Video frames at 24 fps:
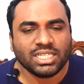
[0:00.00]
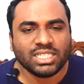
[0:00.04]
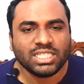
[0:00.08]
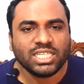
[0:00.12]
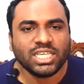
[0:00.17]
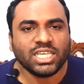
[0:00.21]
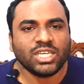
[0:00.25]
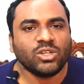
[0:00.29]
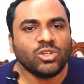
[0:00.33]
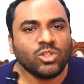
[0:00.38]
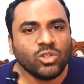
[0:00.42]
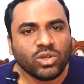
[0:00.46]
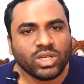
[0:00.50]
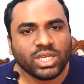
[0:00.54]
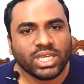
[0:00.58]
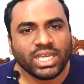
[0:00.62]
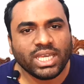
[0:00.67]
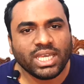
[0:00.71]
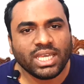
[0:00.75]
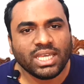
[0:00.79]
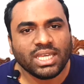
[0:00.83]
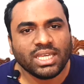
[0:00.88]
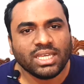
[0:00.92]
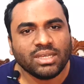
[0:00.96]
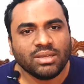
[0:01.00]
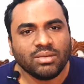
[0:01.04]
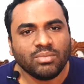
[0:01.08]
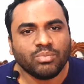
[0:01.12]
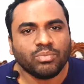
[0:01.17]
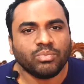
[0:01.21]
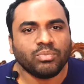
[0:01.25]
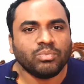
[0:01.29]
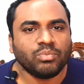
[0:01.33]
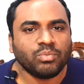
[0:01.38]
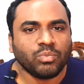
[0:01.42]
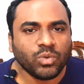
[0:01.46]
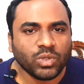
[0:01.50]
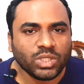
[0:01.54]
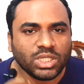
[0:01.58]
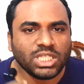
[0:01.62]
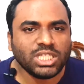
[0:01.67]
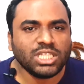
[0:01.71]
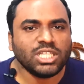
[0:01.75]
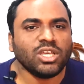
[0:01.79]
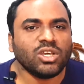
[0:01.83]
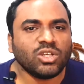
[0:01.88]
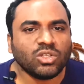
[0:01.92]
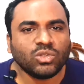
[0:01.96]
সেগুলোকে
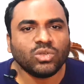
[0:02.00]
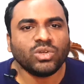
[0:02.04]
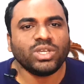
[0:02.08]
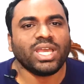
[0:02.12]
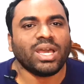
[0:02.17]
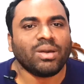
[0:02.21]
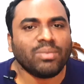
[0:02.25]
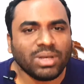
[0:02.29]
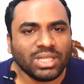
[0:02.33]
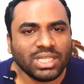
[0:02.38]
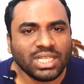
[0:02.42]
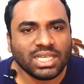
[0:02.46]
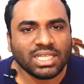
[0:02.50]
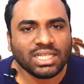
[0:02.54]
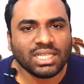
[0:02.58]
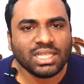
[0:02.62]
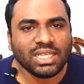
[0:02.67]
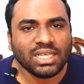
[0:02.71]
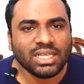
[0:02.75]
প্রতিনিয়তই আমাদের